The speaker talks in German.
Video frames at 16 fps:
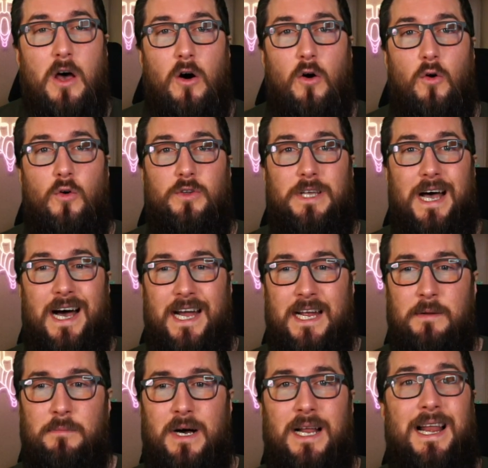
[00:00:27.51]
und
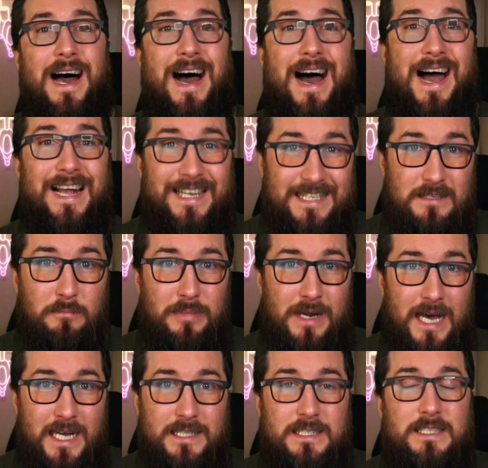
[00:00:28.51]
einmal
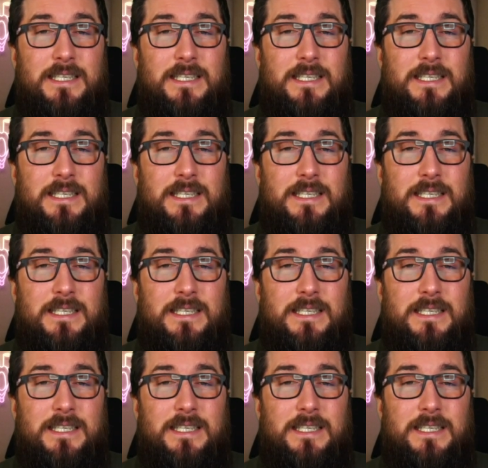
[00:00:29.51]
Eisenblatt.